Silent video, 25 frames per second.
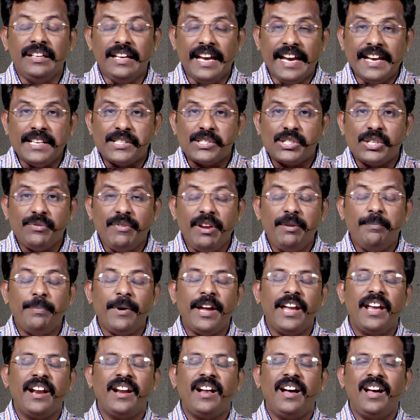இயேசுவின்
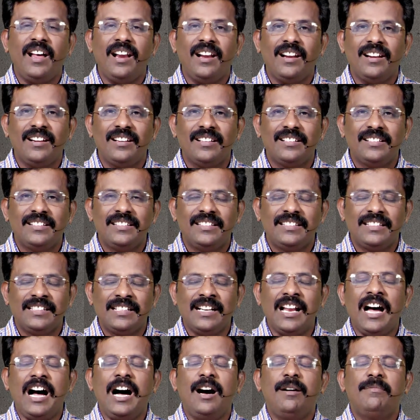பெயரால்
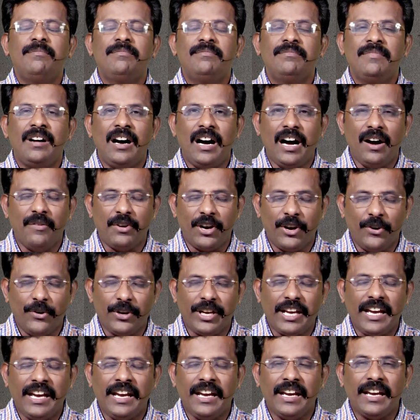நாம் அவரை
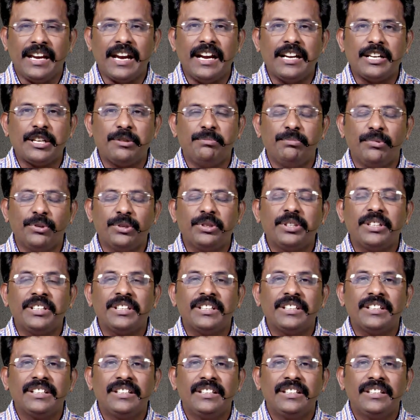நோக்கி கேட்கும்போது